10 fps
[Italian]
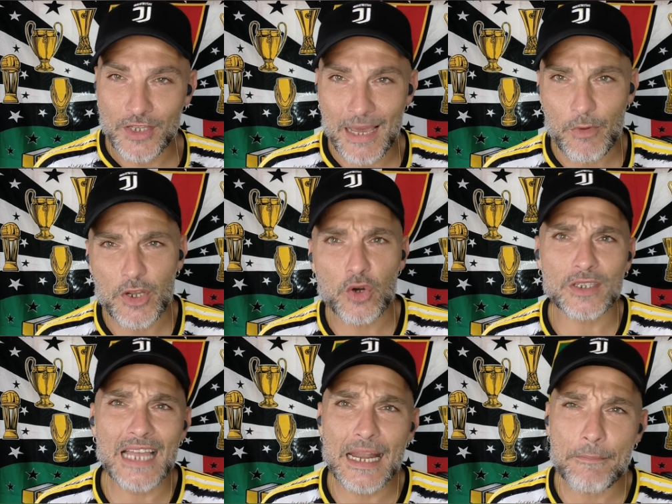Vogliamo
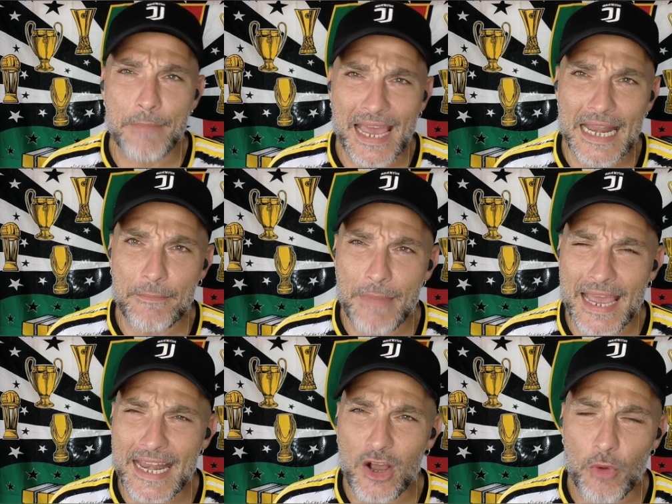ricordare bene
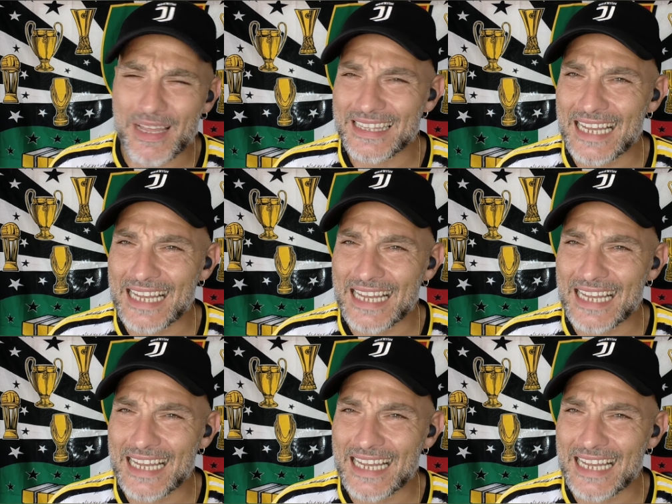bene come è